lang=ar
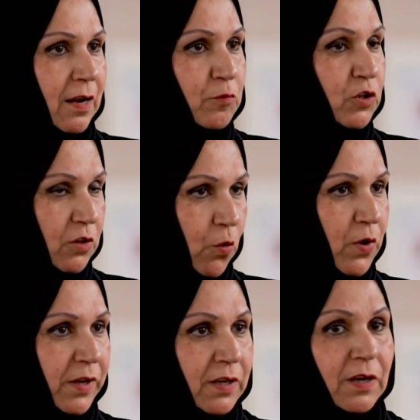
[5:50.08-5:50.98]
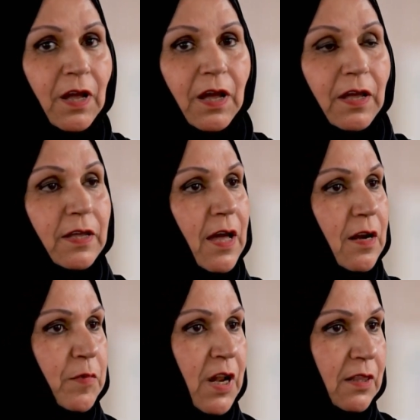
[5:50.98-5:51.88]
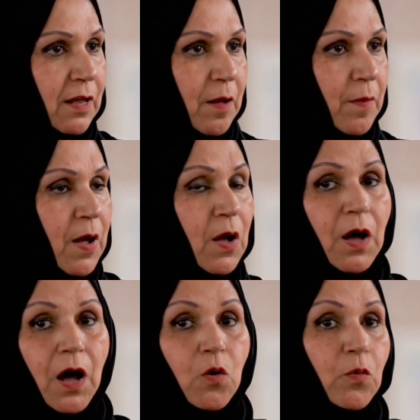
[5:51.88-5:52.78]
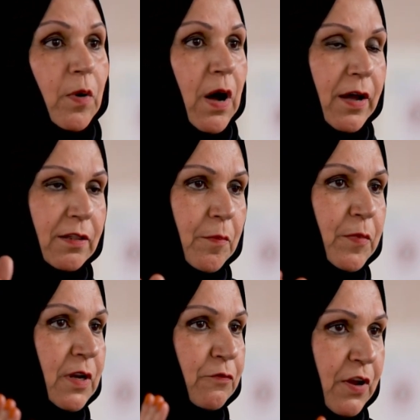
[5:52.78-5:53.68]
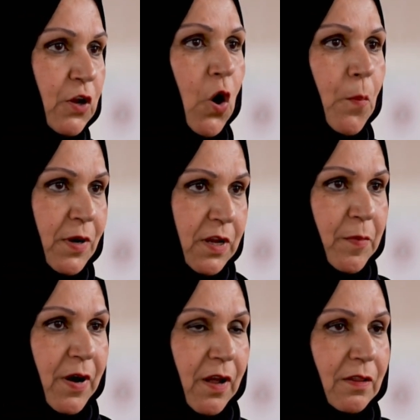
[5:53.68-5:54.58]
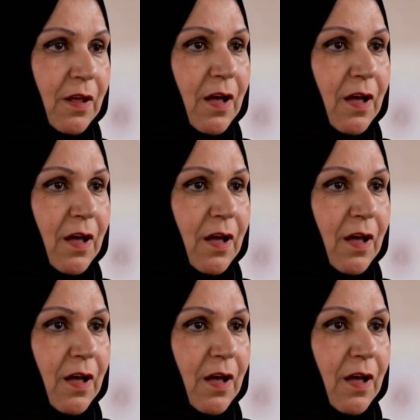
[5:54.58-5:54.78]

المتطوعين ان كان من الطلبه او ايضا من فريق حب الامارات.